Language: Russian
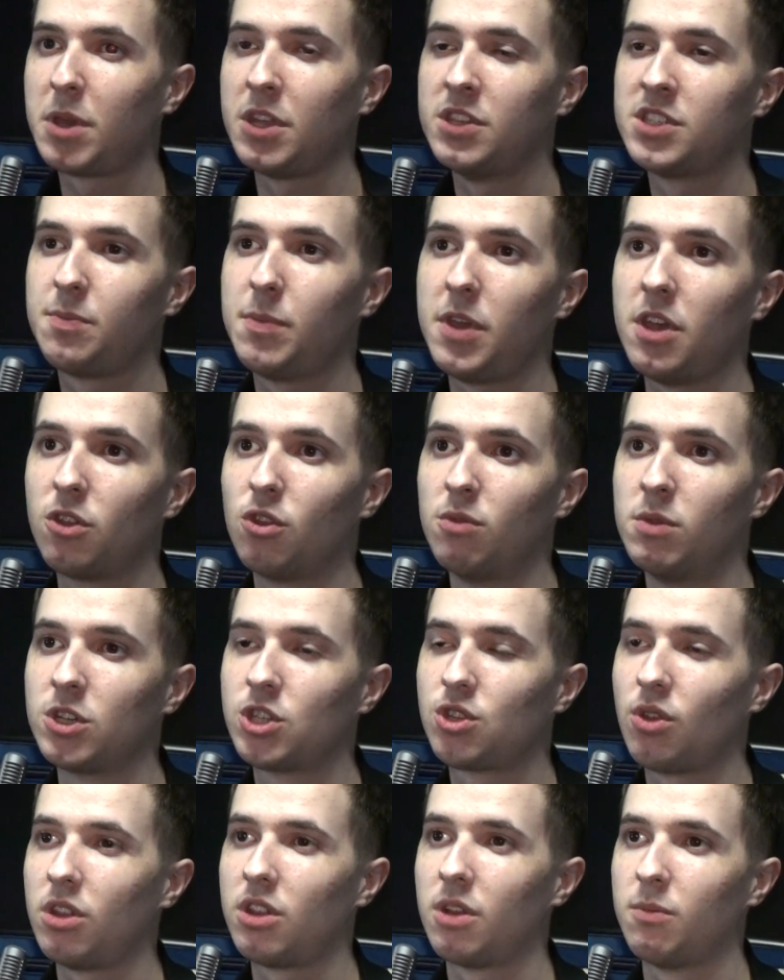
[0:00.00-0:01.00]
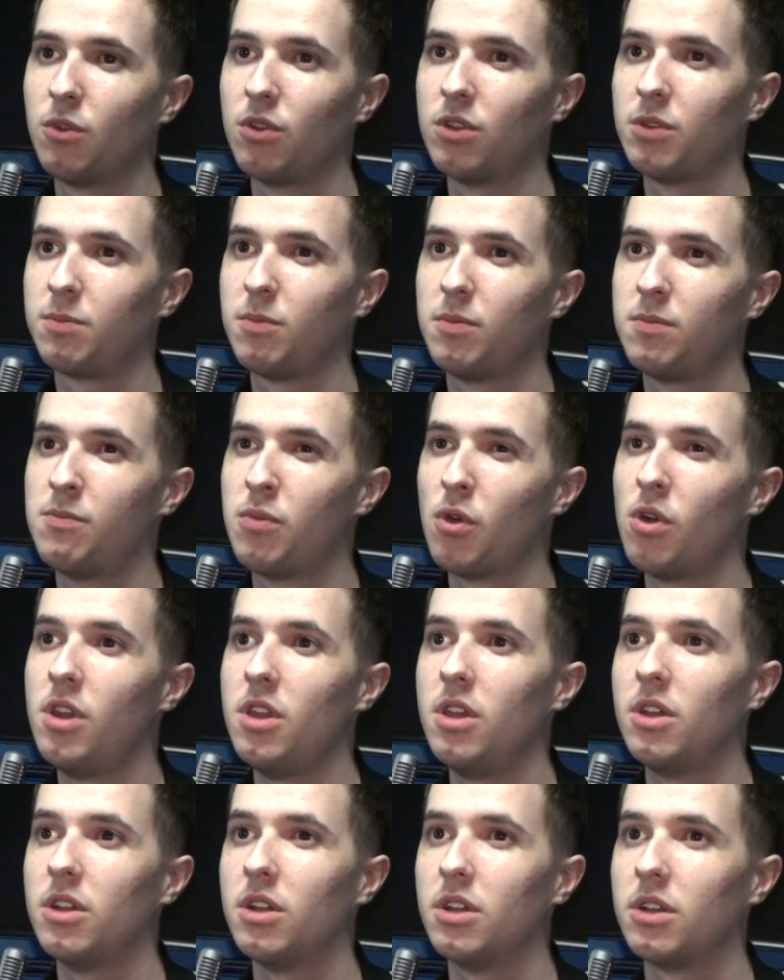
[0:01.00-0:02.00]
принципе я думал, что это будет
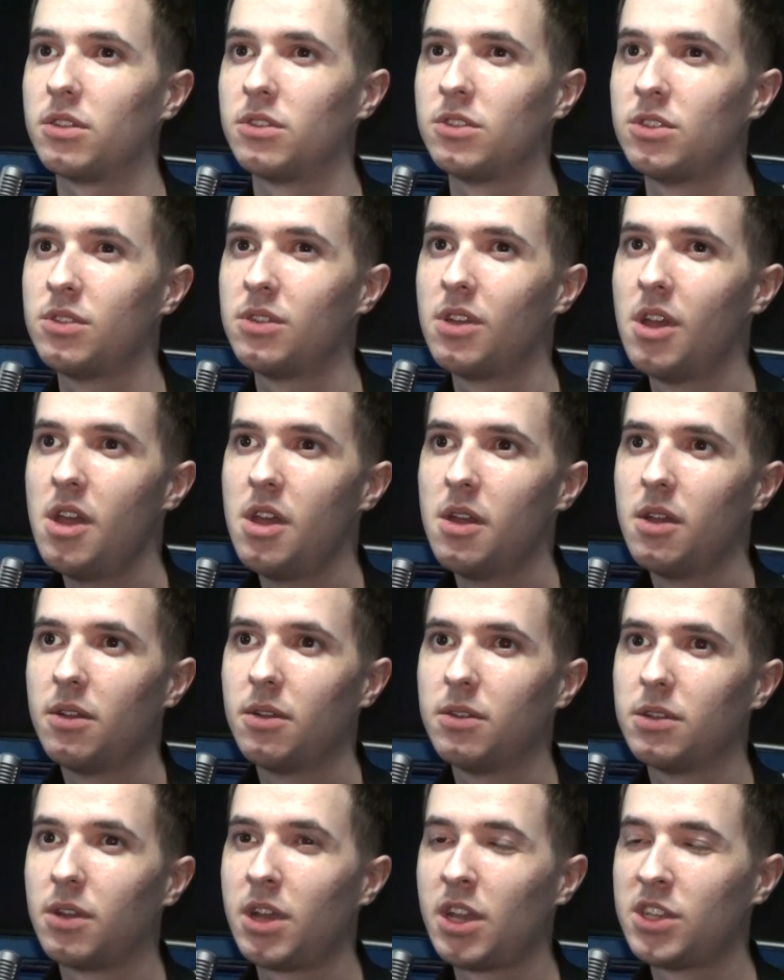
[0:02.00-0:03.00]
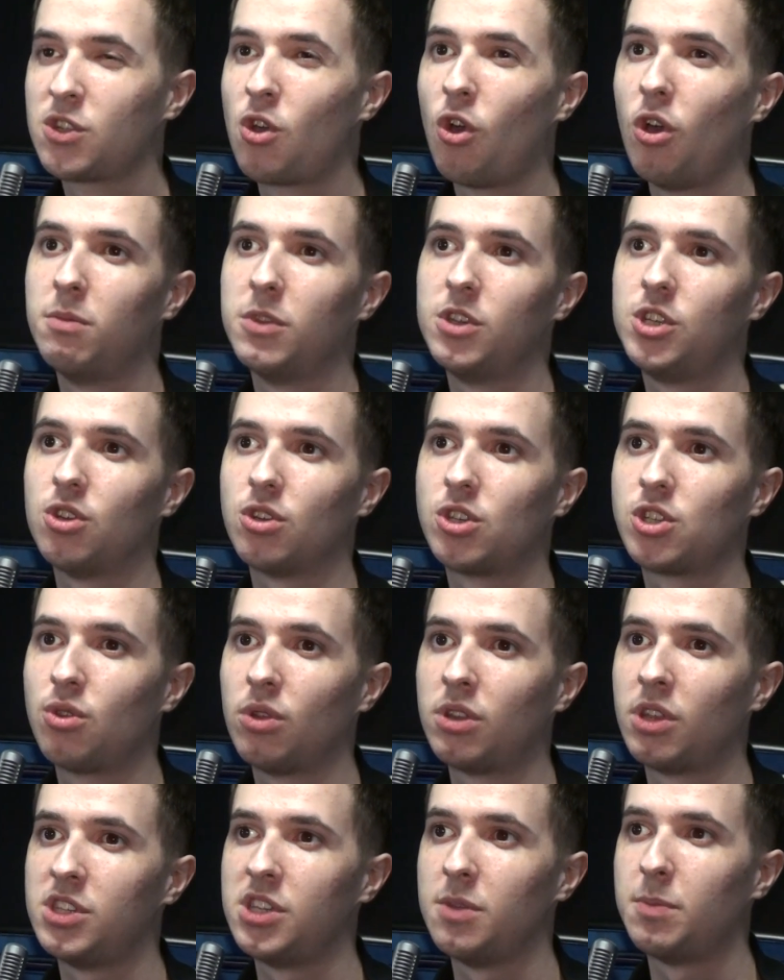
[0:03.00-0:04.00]
более разгромный счет,
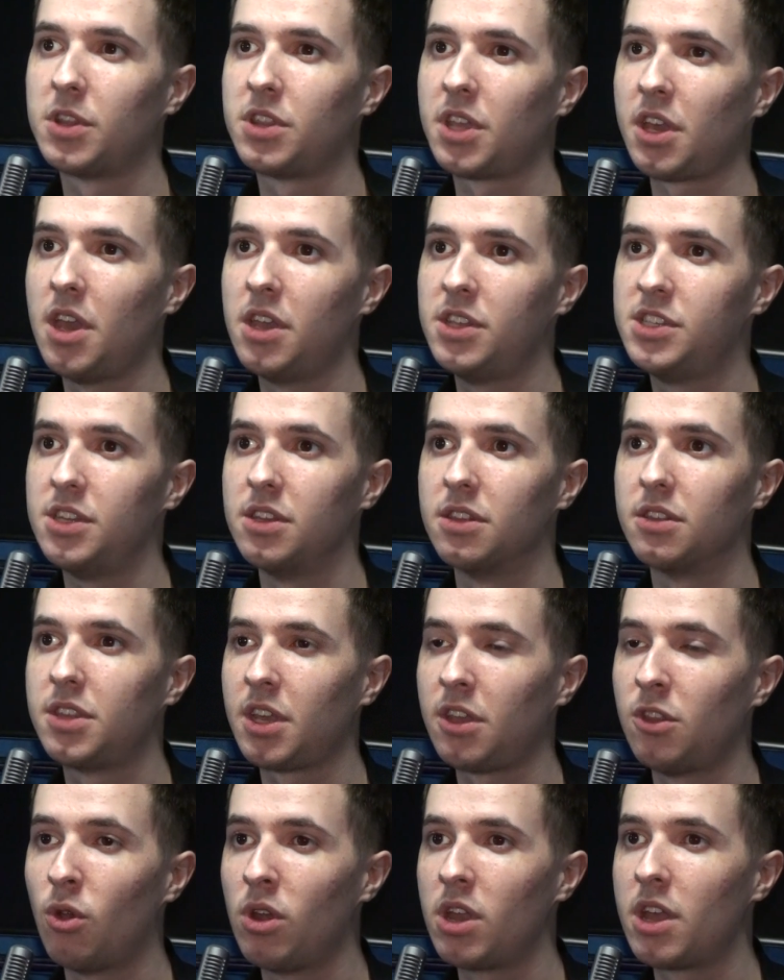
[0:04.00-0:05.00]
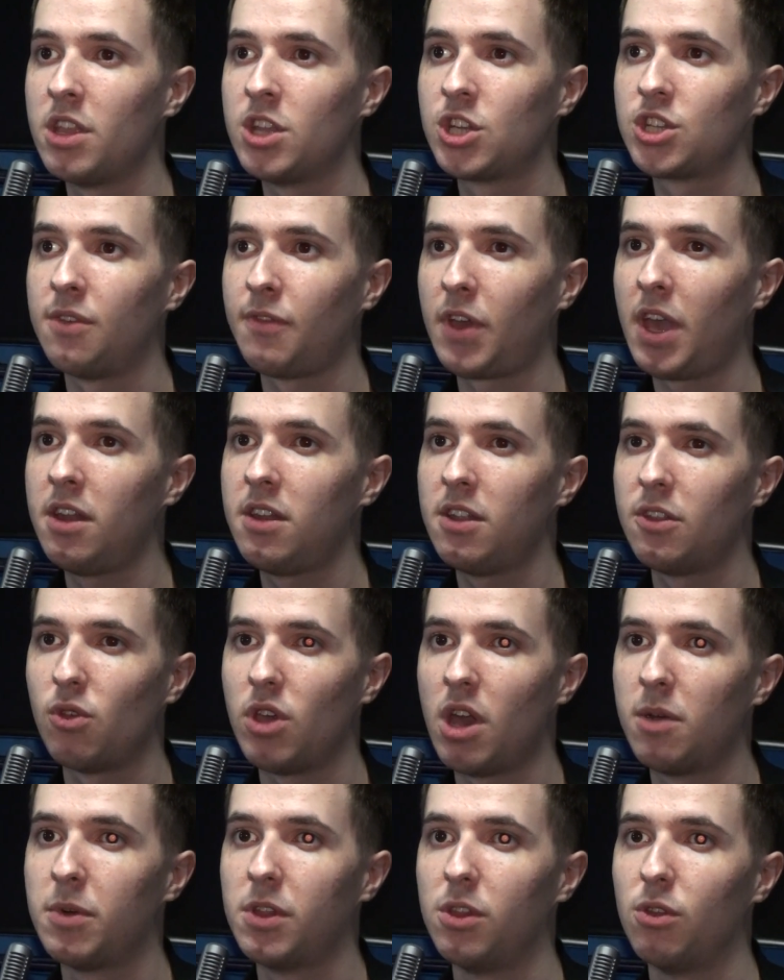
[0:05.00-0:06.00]
что-то типа 3-1. 3-0, конечно, вряд ли, но
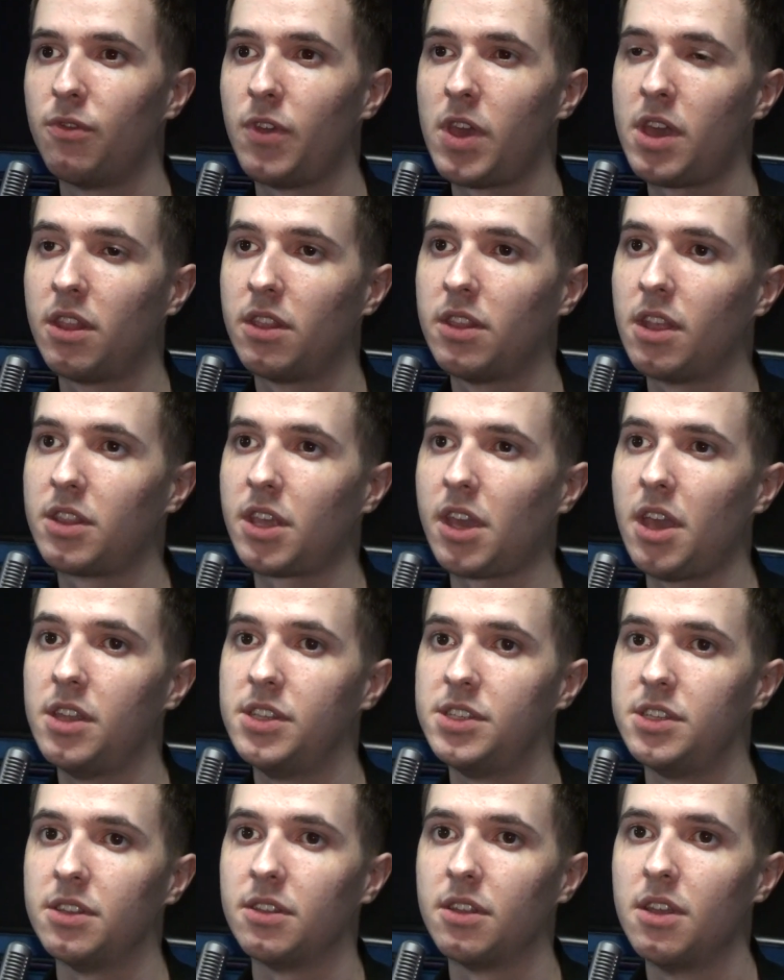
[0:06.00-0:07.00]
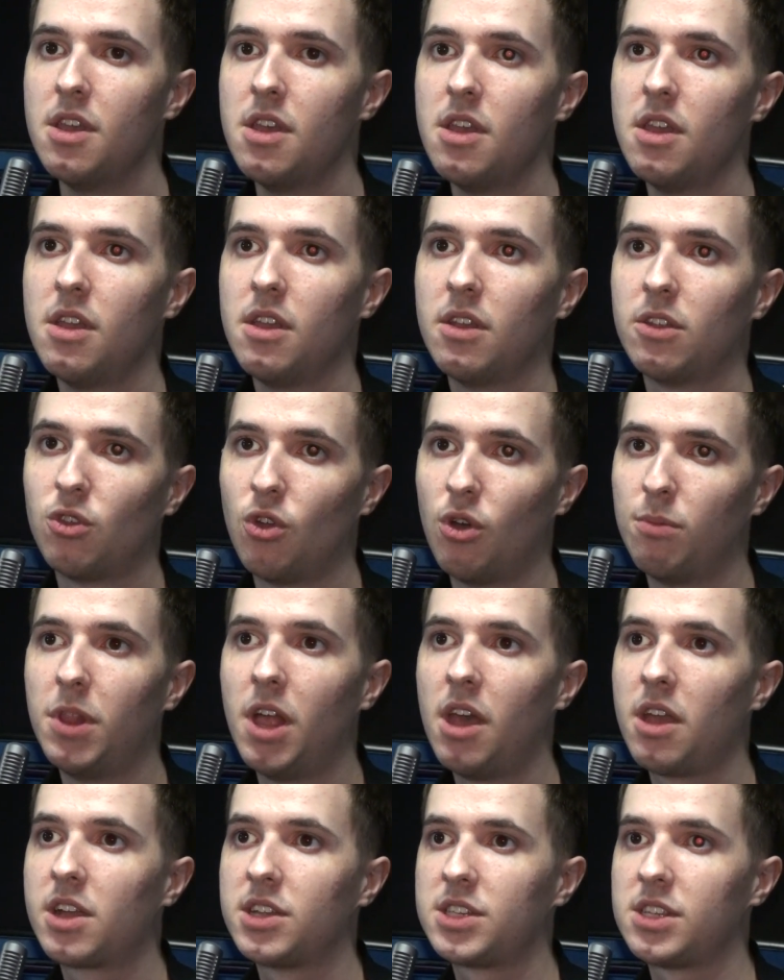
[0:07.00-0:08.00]
я был уверен на 3-1. Но
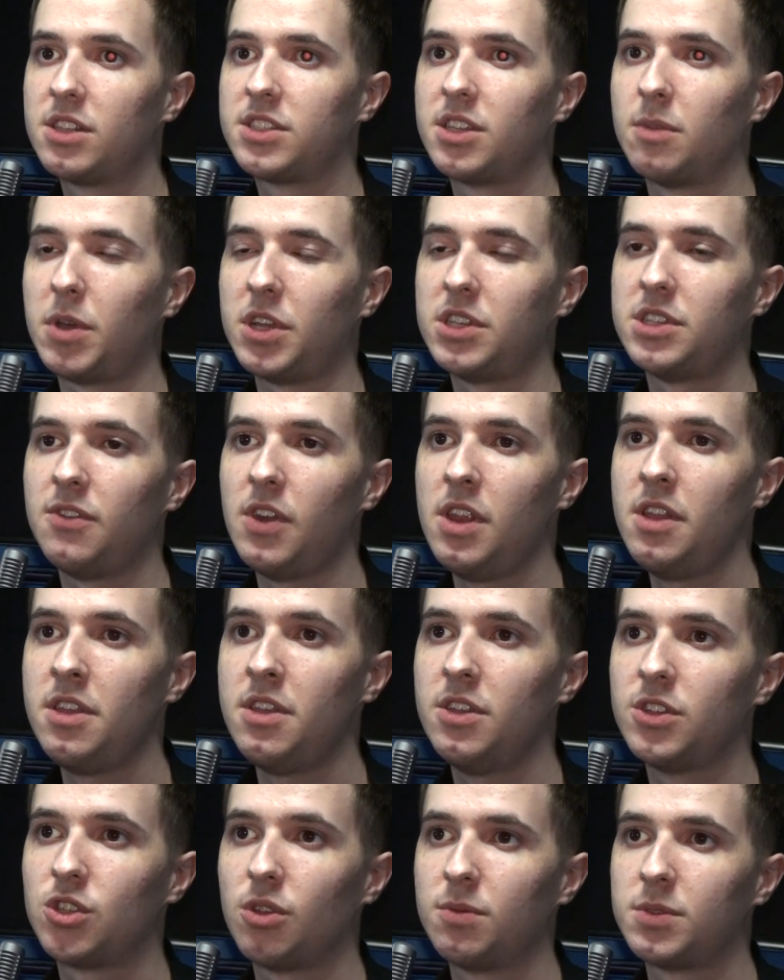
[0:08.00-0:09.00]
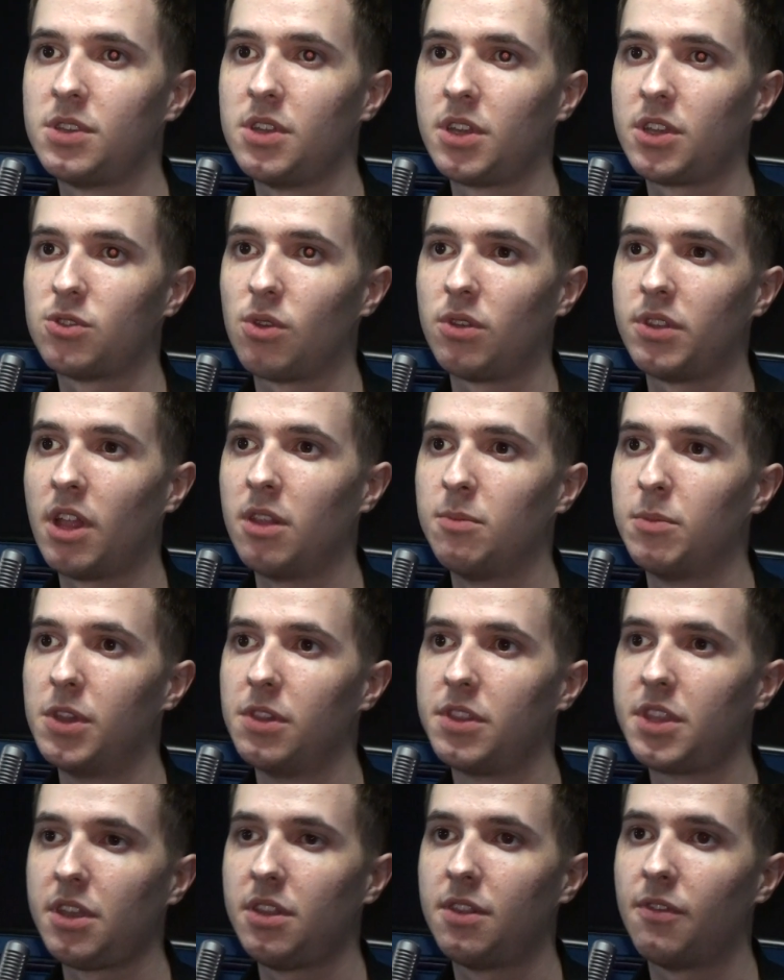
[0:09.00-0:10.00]
Блай оказался сопротивление, и, собственно, результат был
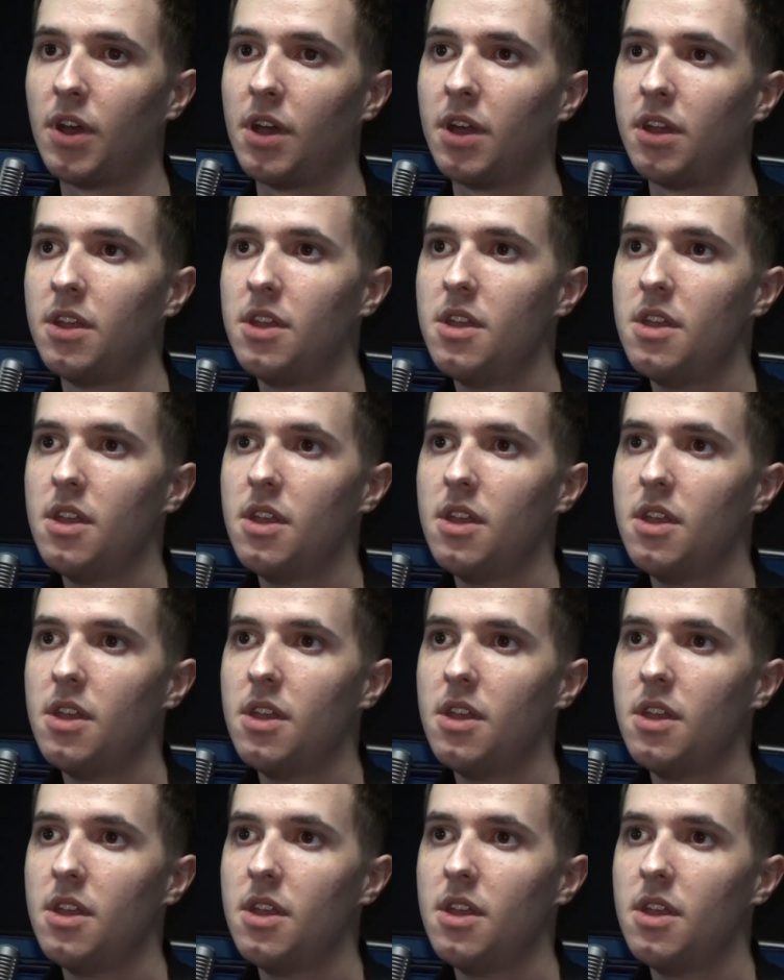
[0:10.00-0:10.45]
3-2.